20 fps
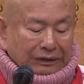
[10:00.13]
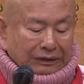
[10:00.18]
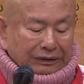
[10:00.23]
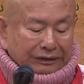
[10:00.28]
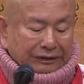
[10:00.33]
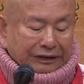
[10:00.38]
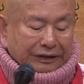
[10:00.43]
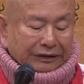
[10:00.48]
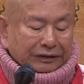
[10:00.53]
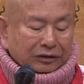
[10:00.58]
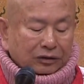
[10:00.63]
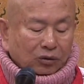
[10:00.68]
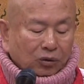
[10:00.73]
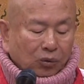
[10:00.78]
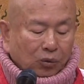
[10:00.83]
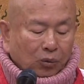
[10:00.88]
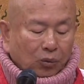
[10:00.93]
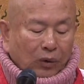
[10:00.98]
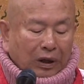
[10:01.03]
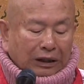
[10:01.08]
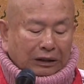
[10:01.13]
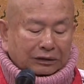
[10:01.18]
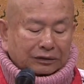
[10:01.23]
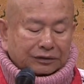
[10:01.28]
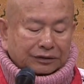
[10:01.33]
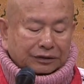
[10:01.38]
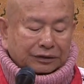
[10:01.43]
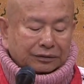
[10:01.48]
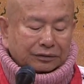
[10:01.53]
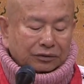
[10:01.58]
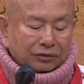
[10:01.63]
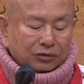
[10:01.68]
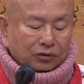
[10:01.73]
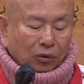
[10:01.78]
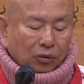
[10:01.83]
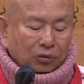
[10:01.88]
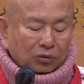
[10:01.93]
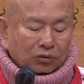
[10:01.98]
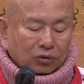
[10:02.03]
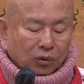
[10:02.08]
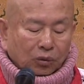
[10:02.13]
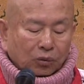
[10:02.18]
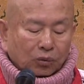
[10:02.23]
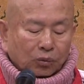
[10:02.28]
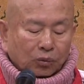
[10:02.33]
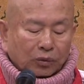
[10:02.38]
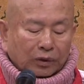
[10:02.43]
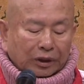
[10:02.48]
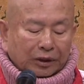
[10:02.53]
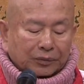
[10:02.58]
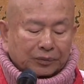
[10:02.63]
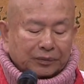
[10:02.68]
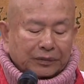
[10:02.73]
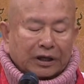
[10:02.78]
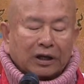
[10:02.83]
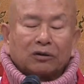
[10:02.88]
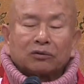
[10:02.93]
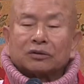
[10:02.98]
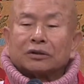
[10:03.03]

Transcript: 也能够往生种种微妙